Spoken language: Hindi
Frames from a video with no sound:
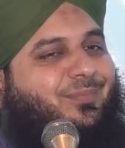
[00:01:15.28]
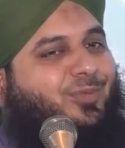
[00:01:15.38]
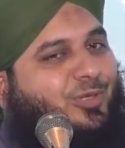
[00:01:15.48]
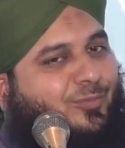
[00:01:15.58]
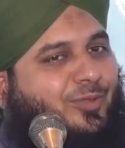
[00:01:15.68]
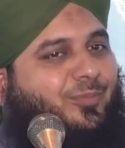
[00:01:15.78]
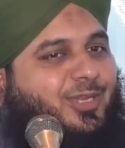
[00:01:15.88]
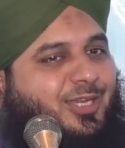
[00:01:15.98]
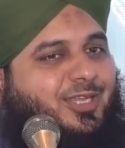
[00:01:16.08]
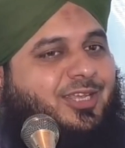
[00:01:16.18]
अमीरुल
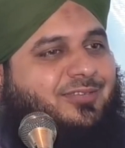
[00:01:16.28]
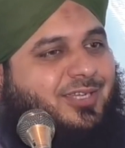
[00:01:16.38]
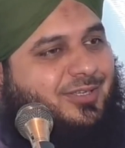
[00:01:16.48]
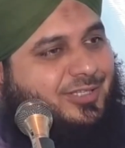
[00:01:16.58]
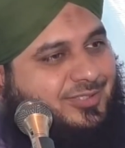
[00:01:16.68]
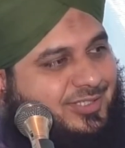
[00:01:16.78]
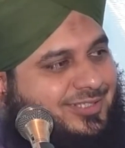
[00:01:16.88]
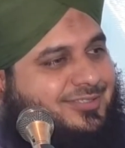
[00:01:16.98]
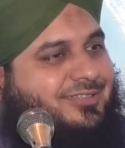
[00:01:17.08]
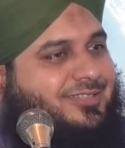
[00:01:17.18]
मोमिनीन की सर,
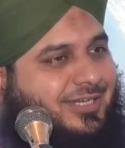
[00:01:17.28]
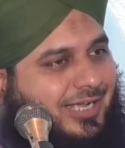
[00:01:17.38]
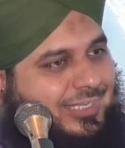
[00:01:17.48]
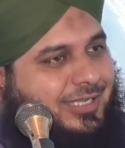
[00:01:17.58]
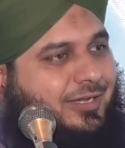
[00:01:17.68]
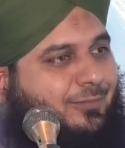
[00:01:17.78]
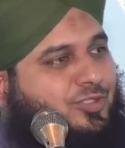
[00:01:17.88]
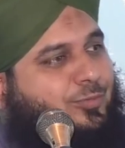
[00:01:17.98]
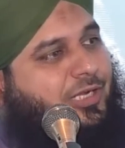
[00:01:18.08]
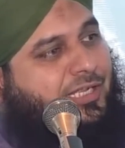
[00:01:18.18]
से सरकारी काम
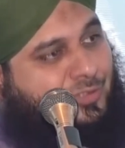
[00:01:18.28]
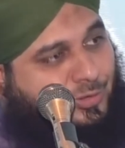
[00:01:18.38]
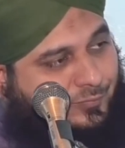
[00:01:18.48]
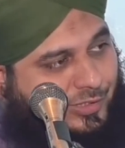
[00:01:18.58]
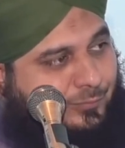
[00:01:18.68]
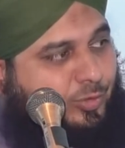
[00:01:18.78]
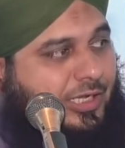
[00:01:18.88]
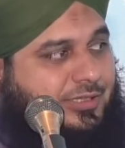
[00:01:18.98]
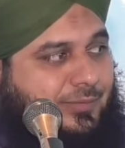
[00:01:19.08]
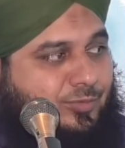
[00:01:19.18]
से बुलाता तो वहां
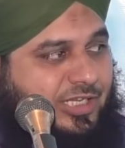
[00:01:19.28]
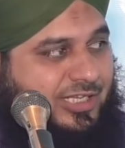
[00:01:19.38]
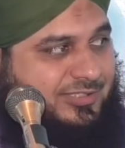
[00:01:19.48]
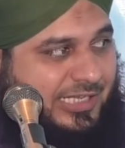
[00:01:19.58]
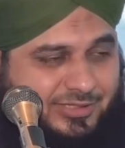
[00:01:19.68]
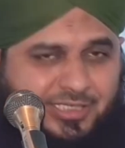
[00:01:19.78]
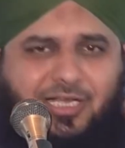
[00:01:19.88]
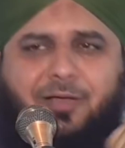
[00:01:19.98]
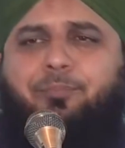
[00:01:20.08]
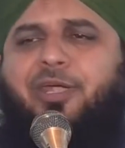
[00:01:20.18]
बुलाता मुझे एक ज़ाती
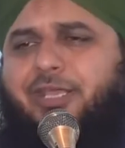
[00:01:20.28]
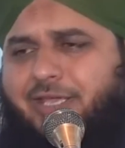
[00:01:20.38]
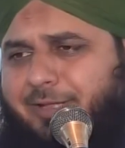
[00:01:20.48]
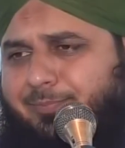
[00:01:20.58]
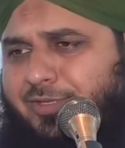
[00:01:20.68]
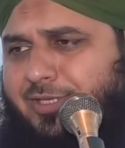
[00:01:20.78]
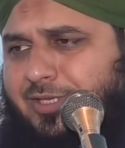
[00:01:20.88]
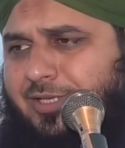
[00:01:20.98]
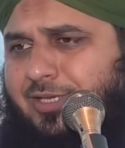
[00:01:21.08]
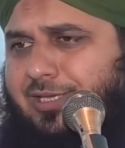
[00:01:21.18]
काम पड़ गया
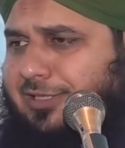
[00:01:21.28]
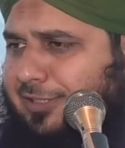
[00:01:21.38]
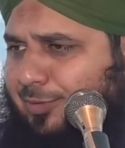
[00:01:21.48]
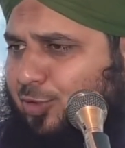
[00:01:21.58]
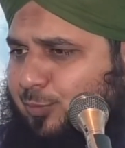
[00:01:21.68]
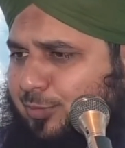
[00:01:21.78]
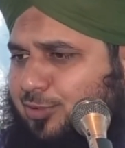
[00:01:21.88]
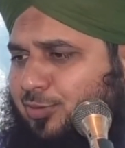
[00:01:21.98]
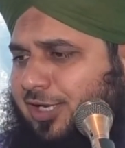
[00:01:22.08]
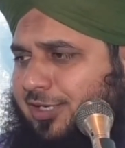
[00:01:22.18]
कहते मैंने उमर
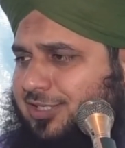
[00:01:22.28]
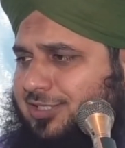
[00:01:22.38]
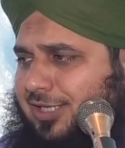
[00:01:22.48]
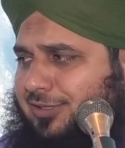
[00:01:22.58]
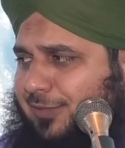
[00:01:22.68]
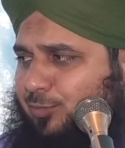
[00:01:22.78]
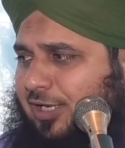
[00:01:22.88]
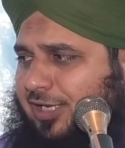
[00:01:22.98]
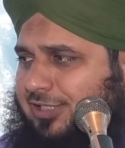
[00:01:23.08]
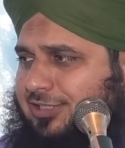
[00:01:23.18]
को घर की अंदर
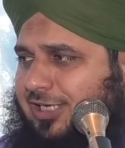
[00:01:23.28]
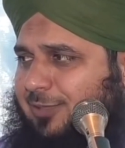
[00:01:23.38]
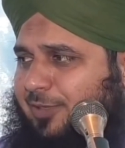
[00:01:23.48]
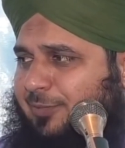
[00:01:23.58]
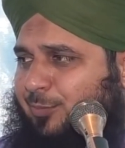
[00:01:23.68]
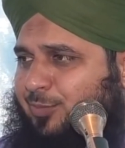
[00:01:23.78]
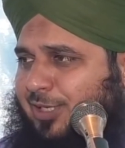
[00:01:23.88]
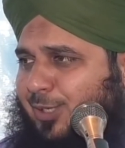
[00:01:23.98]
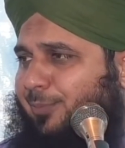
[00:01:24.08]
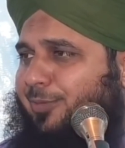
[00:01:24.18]
बुला के चारपाई पे
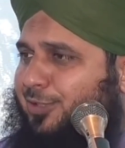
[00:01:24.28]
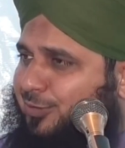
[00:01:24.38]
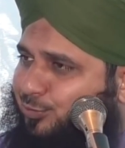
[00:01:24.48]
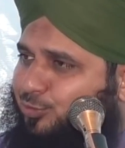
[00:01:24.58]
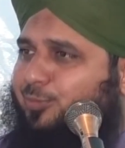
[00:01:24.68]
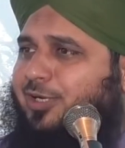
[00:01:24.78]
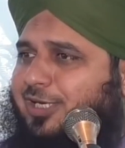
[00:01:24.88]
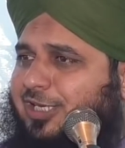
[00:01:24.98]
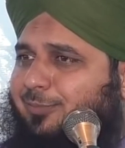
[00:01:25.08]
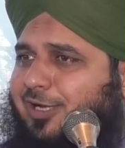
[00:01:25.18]
बिठाया मैंने कहा हजूर मैं
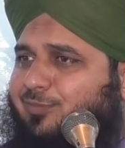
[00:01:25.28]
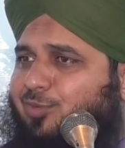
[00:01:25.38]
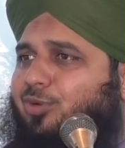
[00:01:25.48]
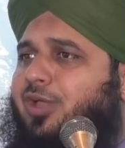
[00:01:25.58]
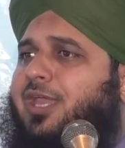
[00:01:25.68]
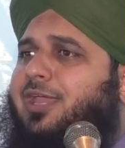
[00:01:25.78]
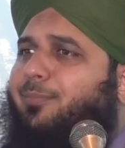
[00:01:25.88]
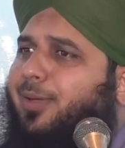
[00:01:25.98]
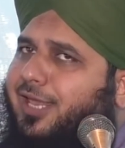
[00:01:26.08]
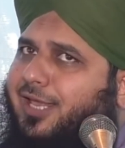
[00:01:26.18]
गरीब आदमी
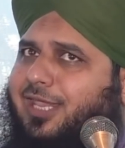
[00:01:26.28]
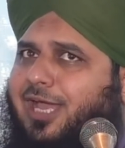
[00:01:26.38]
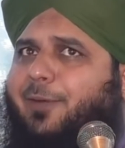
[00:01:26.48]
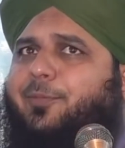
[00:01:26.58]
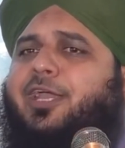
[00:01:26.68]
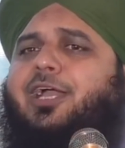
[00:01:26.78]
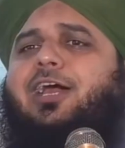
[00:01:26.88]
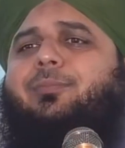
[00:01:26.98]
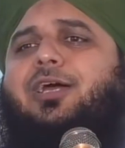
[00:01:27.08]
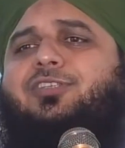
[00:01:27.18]
मैं क्या आपके
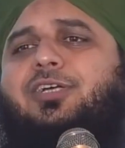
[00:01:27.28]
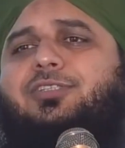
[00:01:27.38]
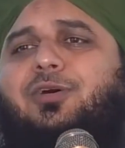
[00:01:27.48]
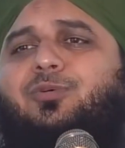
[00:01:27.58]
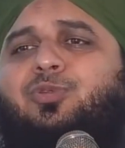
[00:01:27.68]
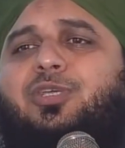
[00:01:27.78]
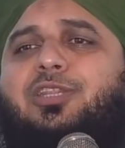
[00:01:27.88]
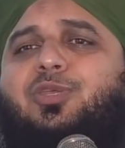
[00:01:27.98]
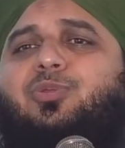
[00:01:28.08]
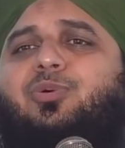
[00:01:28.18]
काम आ सकता हूँ तो
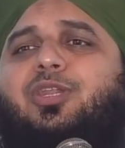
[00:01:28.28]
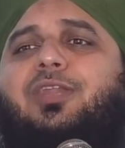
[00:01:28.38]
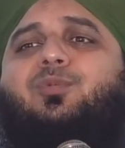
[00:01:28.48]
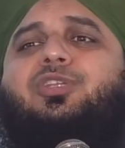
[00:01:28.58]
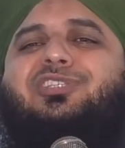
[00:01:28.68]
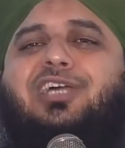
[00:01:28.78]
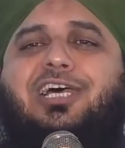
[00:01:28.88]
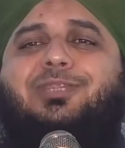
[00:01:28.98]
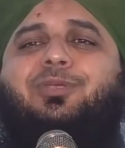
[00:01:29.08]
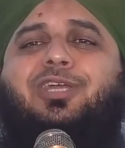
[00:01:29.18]
कहते उन्होंने ना मुझे
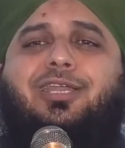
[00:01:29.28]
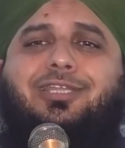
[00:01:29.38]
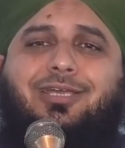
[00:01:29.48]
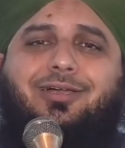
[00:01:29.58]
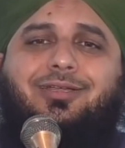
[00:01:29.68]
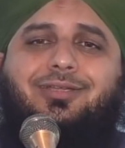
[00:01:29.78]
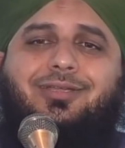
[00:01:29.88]
साथ बिठा लिया